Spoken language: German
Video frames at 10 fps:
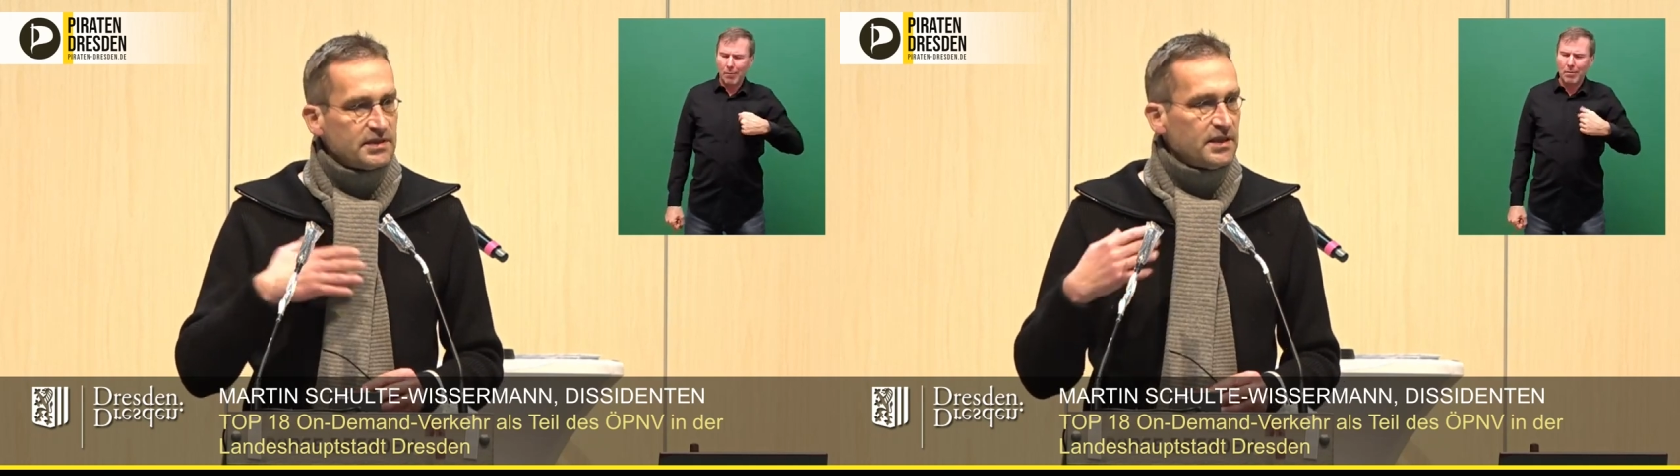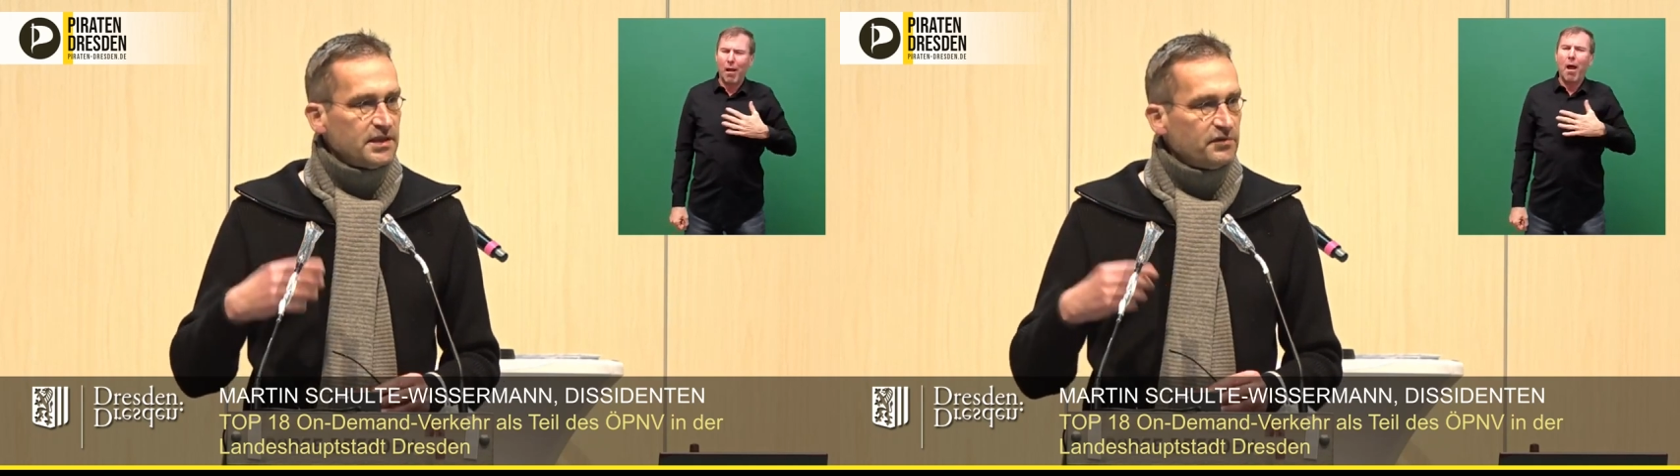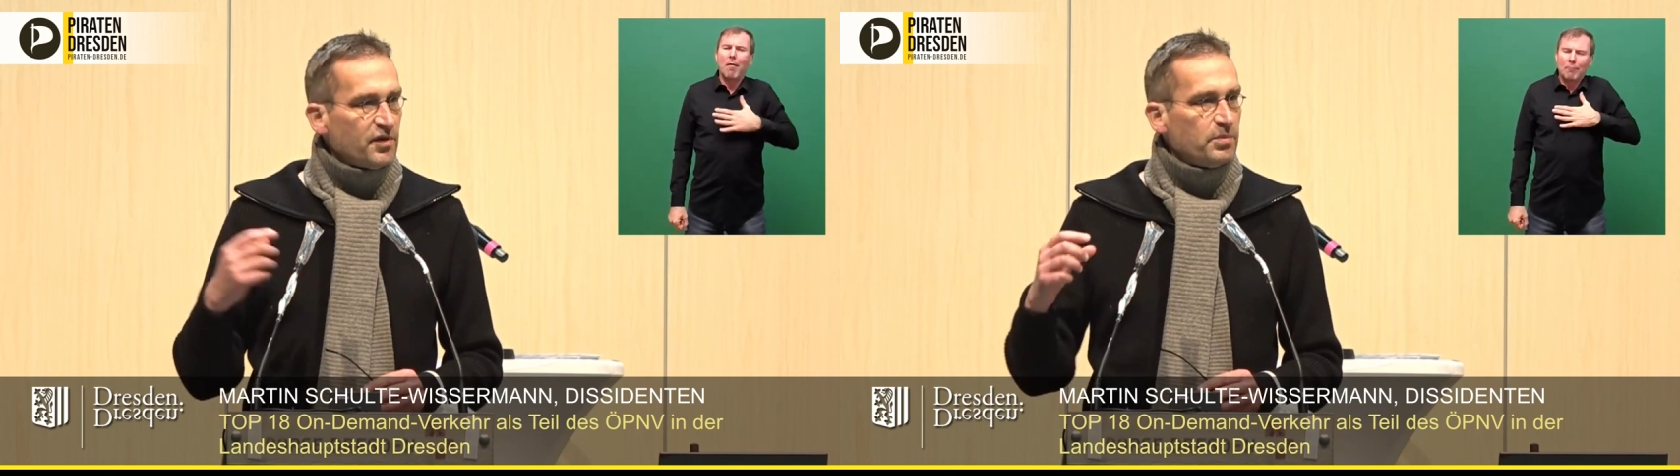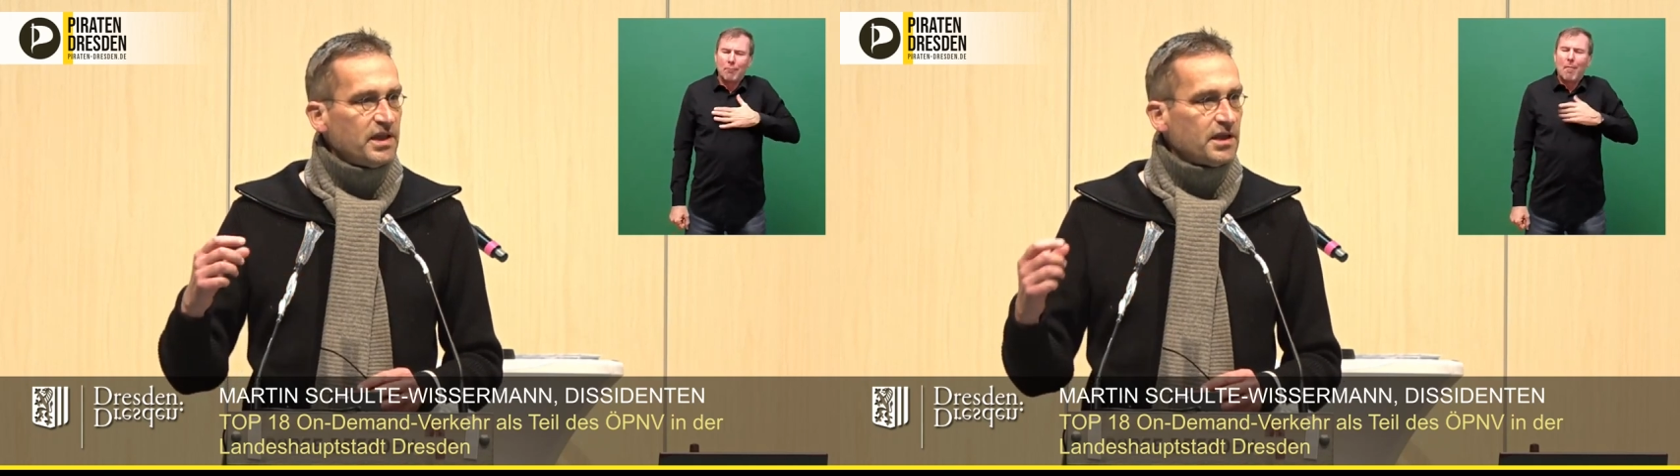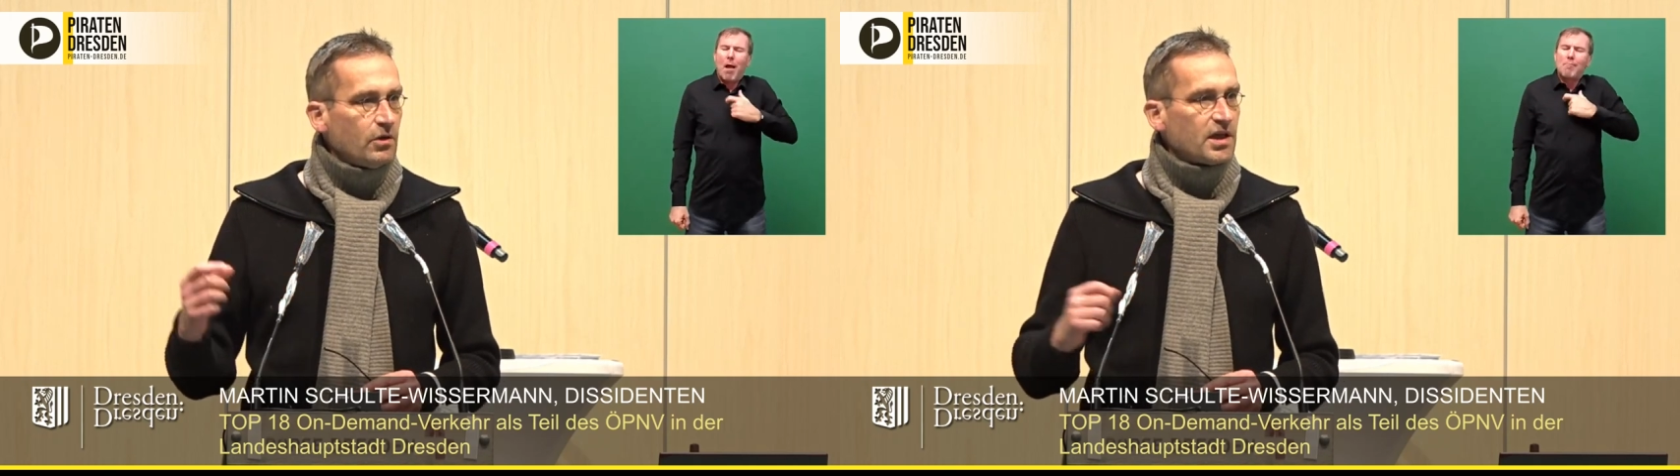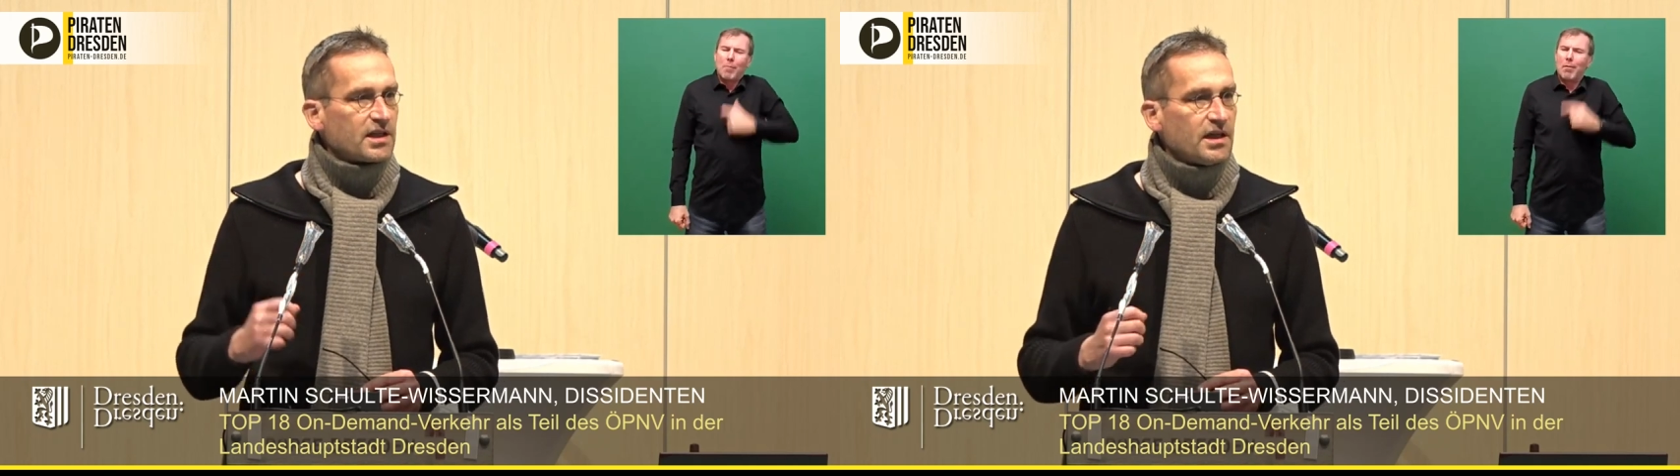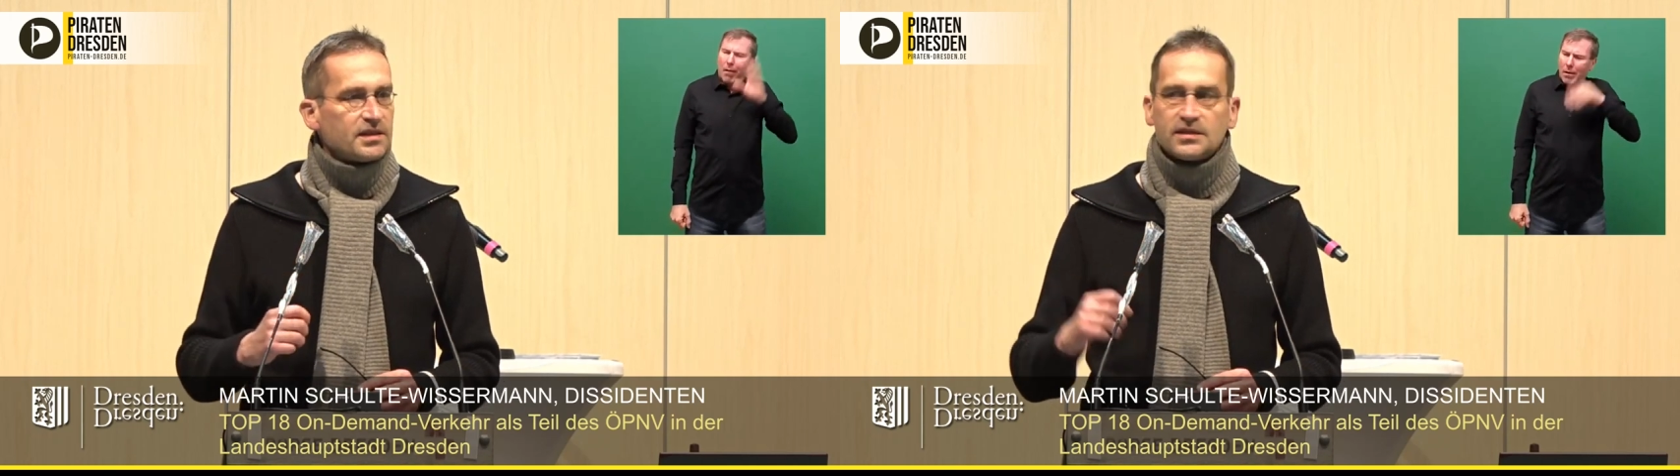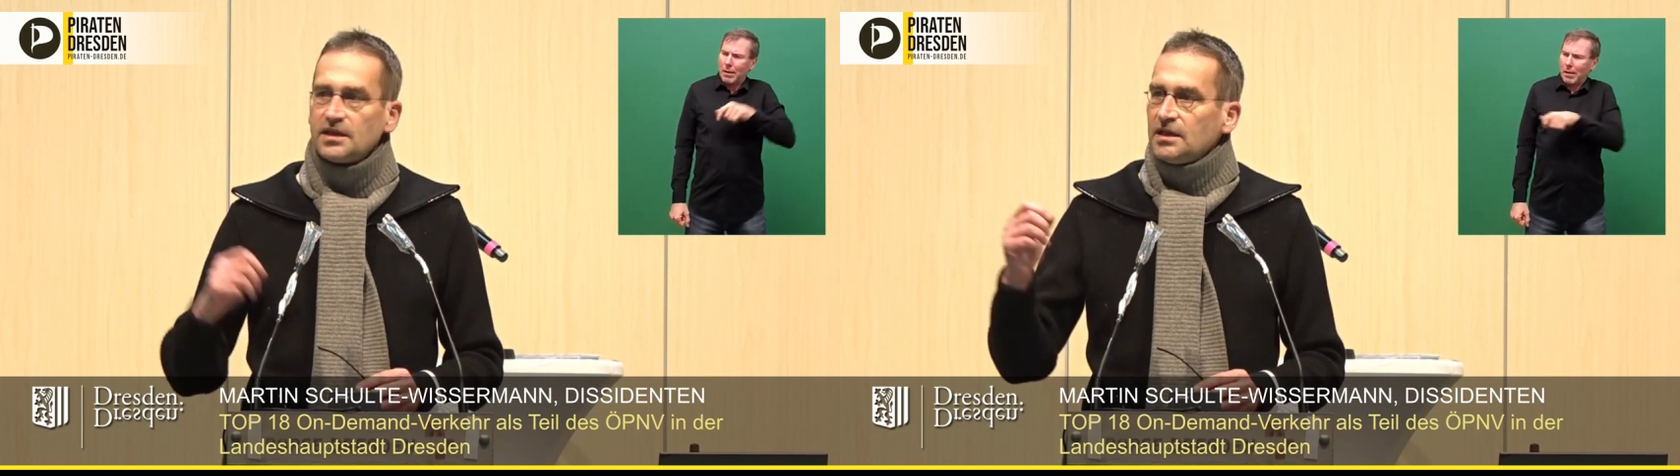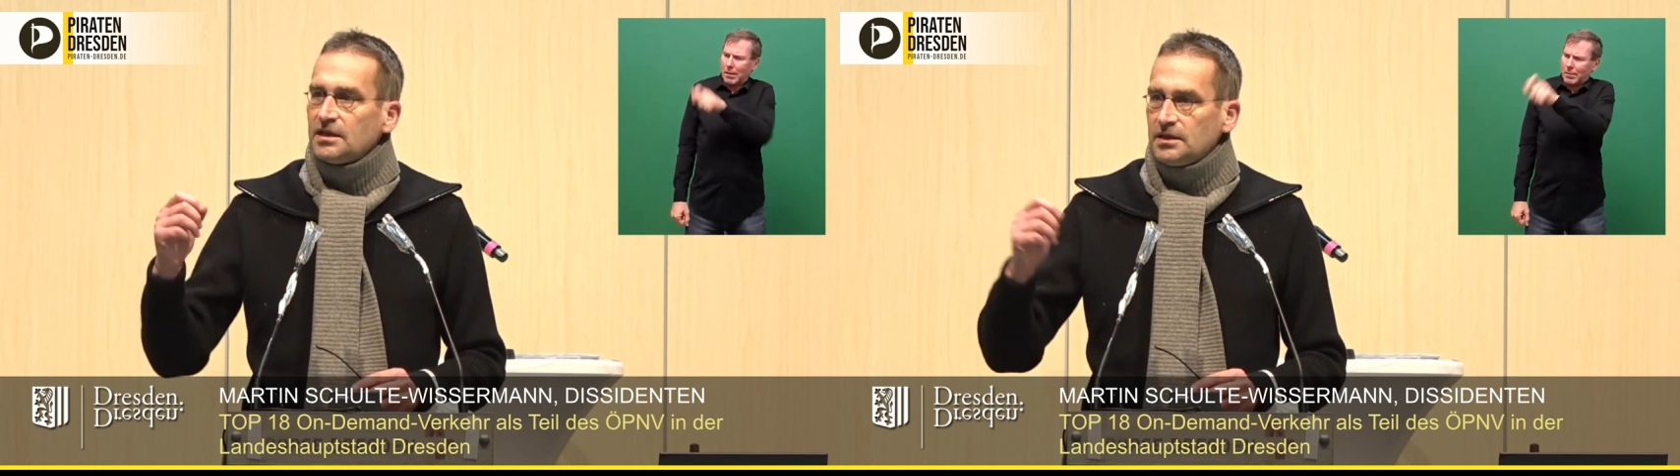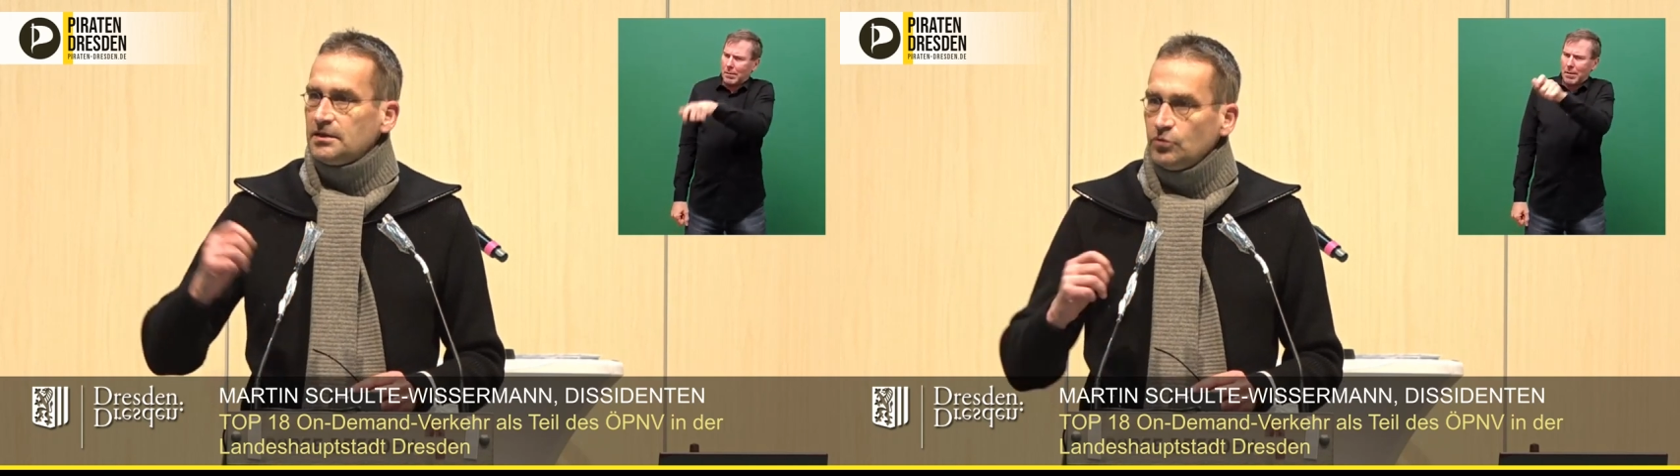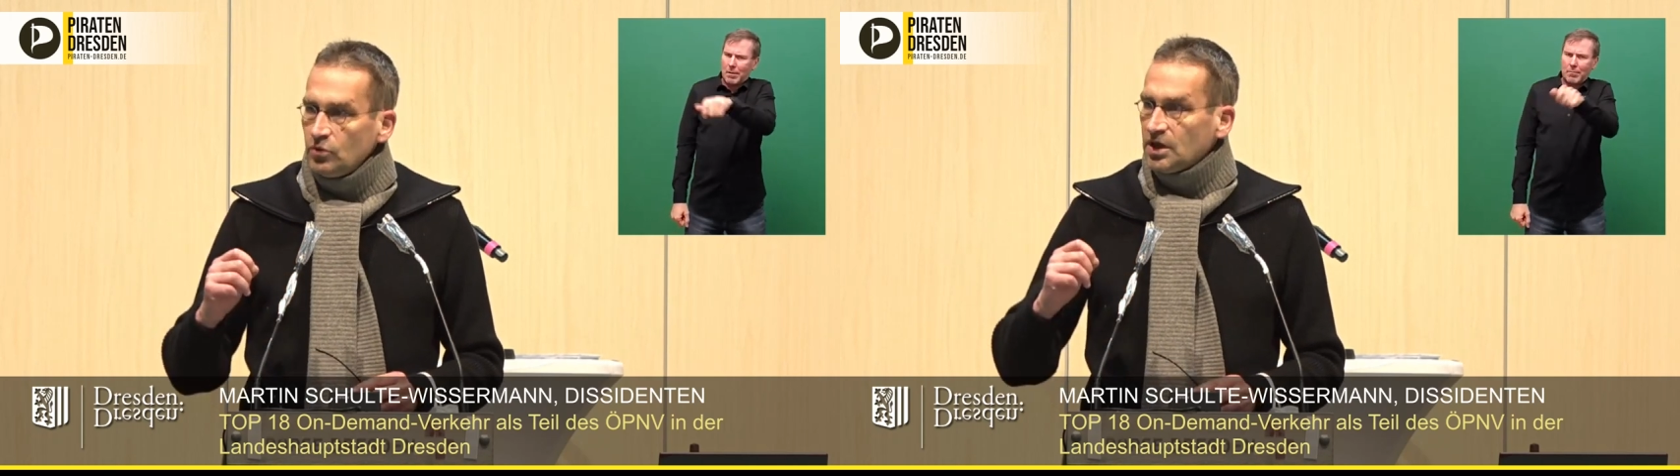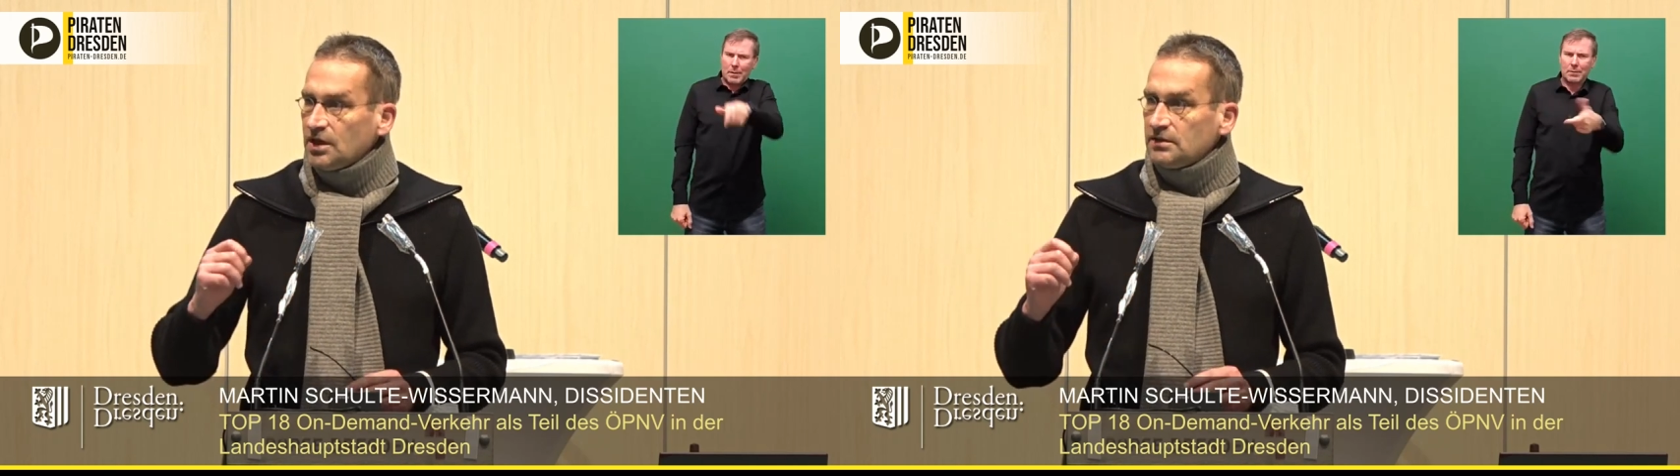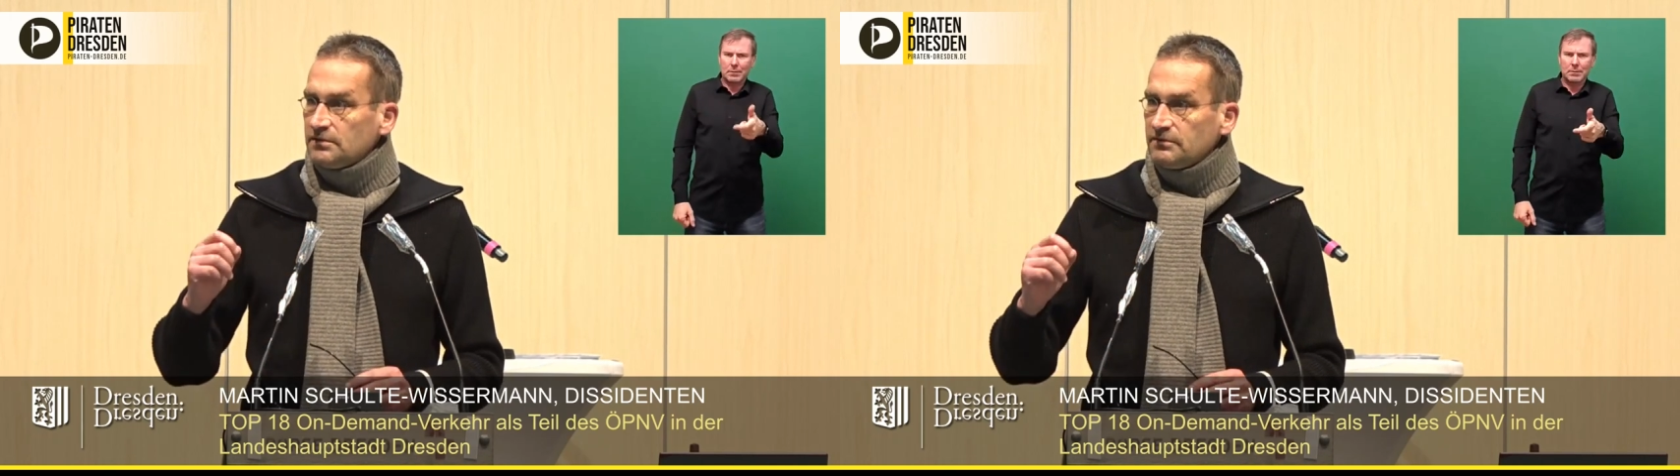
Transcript: die DVB-Dauerkarte nur,